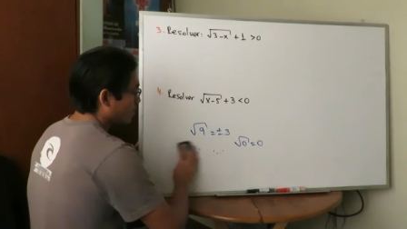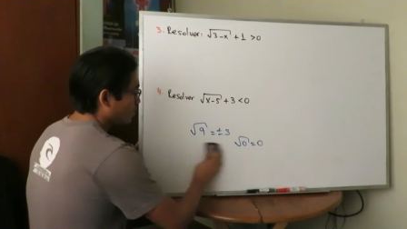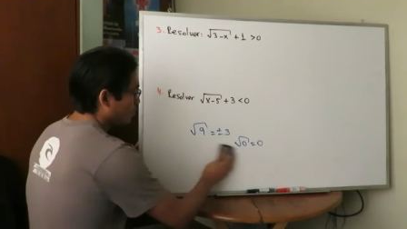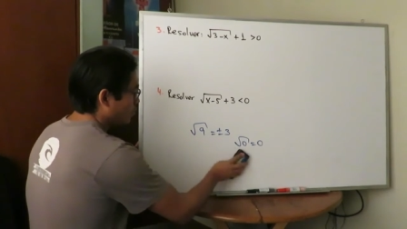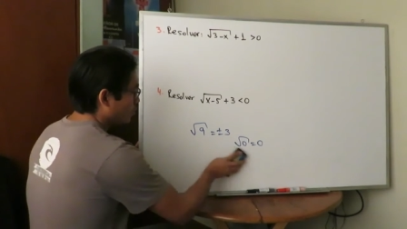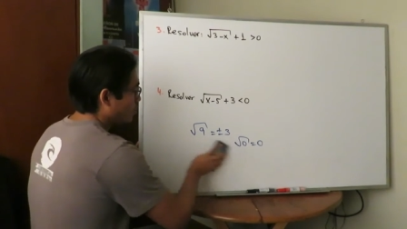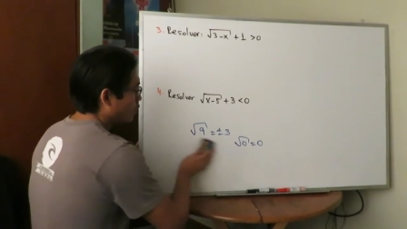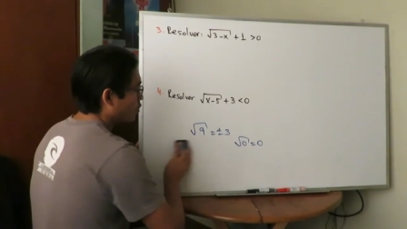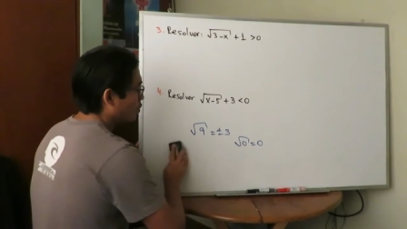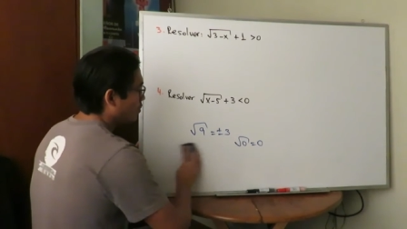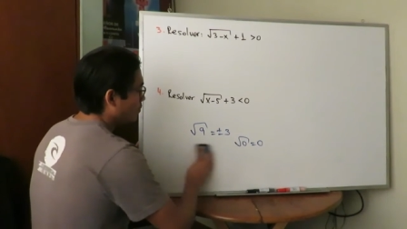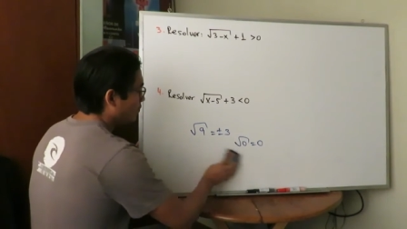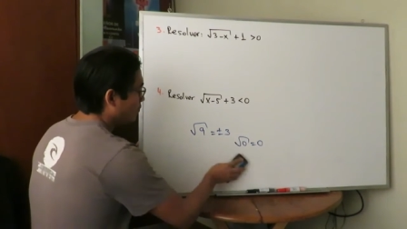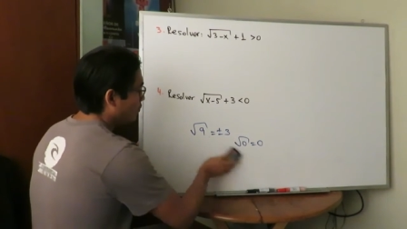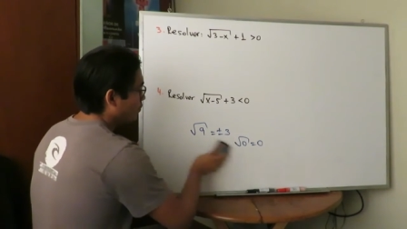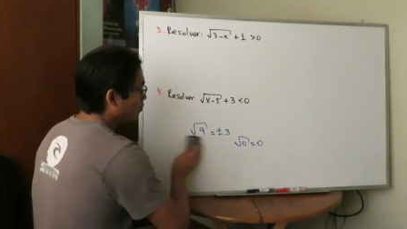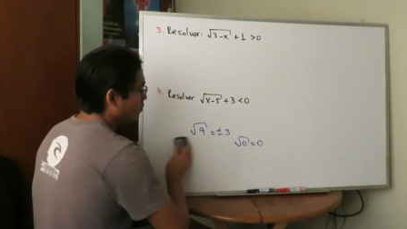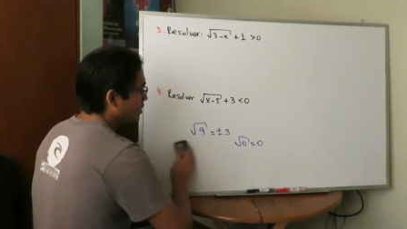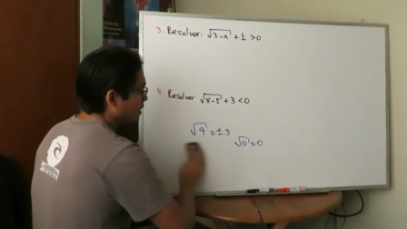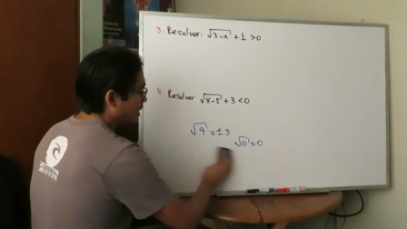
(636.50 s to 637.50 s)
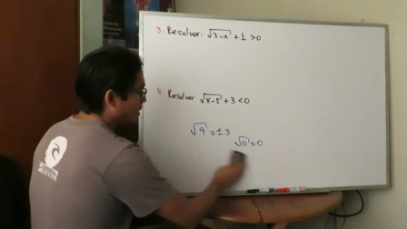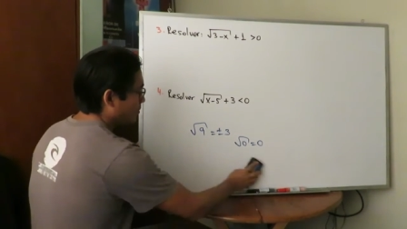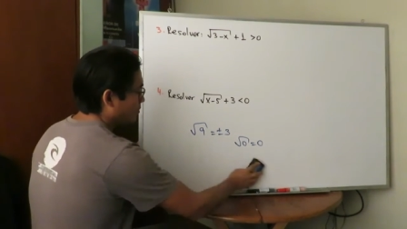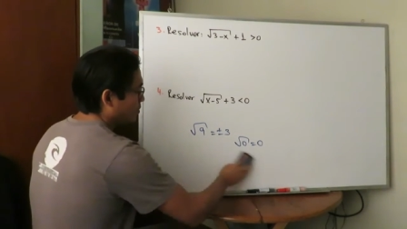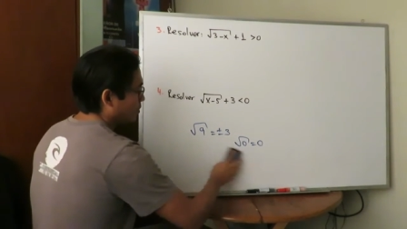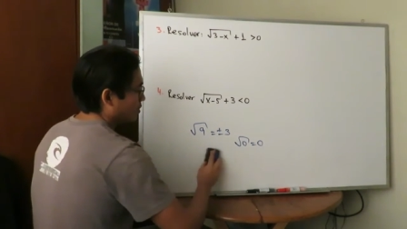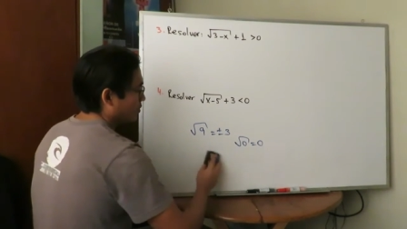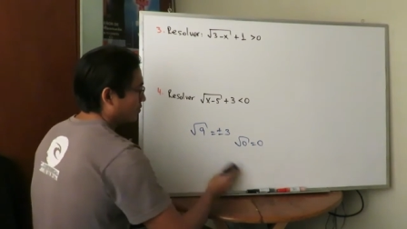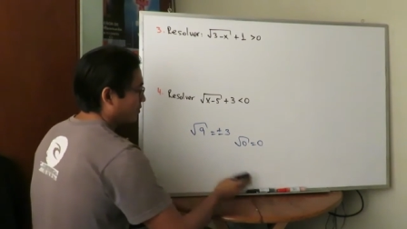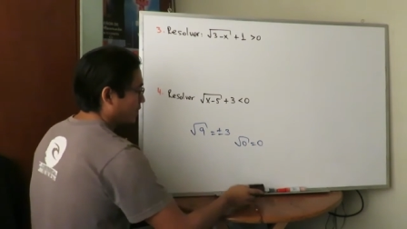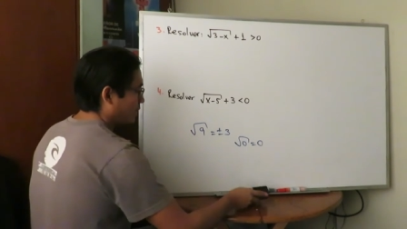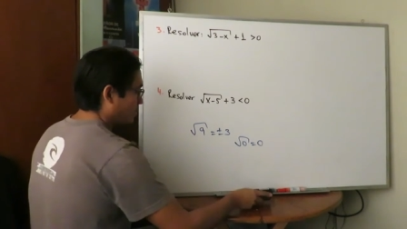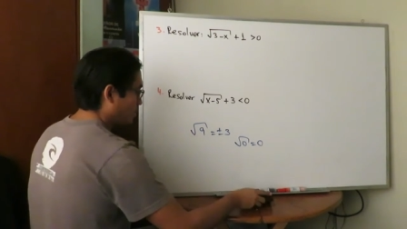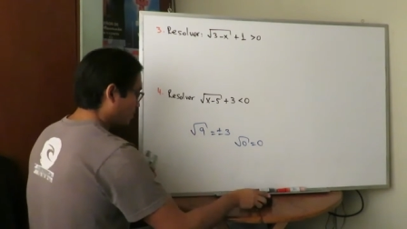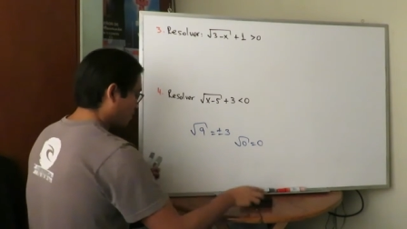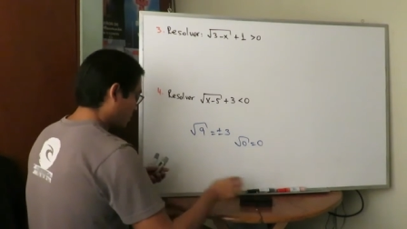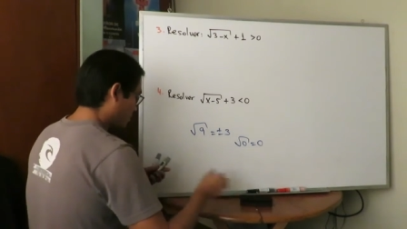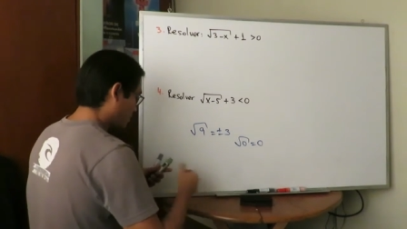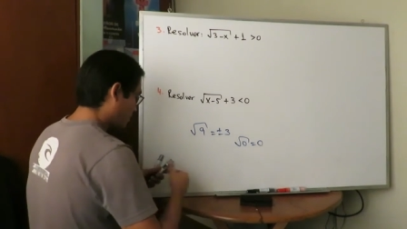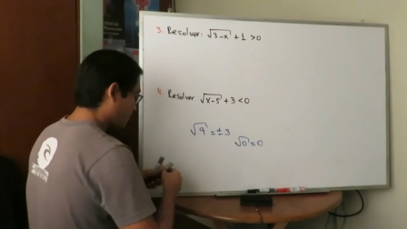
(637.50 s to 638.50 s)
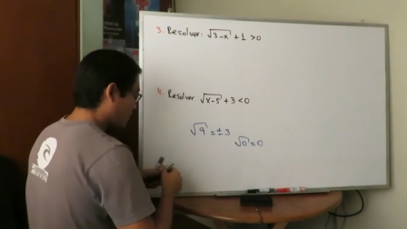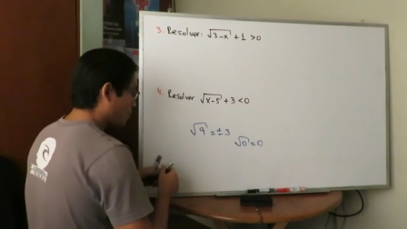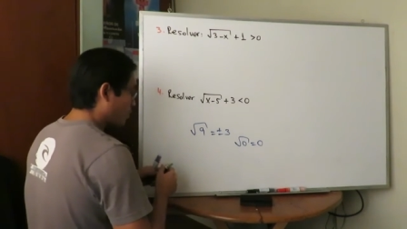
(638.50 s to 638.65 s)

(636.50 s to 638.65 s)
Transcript: No confundan, por favor,